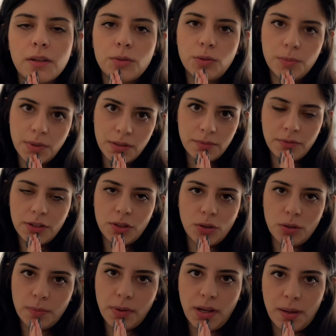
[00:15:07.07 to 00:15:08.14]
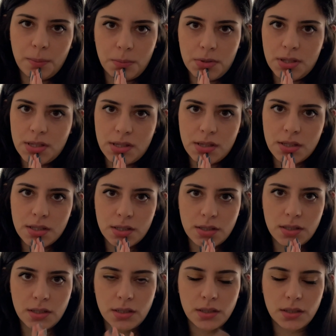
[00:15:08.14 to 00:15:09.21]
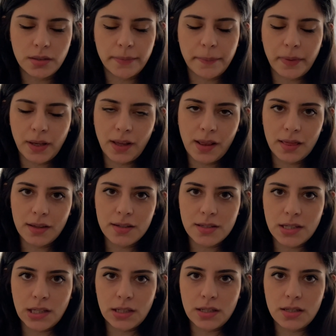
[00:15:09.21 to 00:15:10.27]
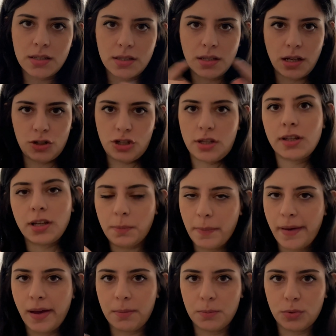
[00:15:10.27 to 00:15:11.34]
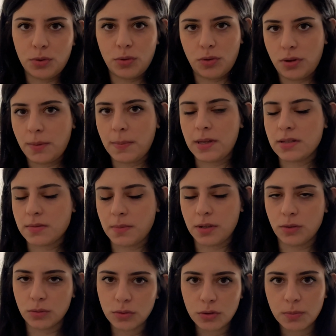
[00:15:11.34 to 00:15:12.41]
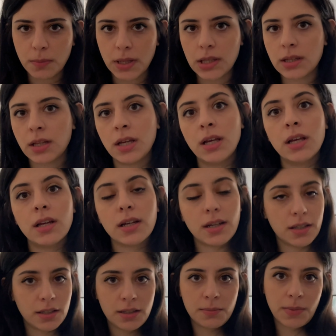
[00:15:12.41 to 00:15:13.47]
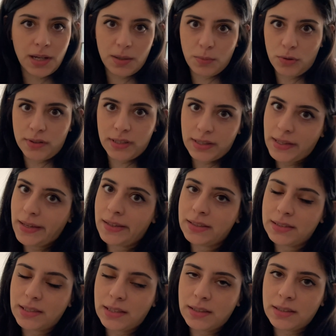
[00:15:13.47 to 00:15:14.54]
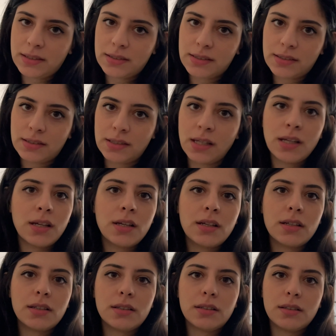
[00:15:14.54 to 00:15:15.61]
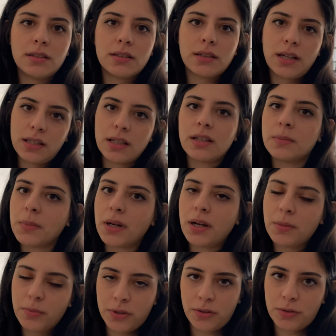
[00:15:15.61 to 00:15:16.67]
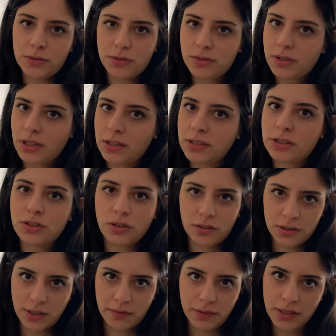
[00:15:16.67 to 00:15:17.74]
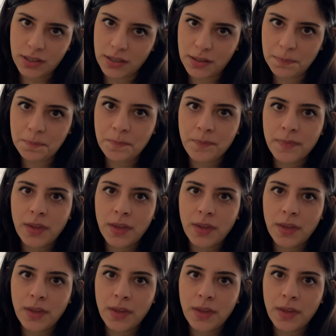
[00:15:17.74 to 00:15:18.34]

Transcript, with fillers: Umarım videoyu beğenmişsinizdir. Beğendiyseniz aşağıdaki beğen butonuna basmayı unutmayın. Kanalıma abone değilseniz, e, kanalıma abone olursanız çok sevinirim.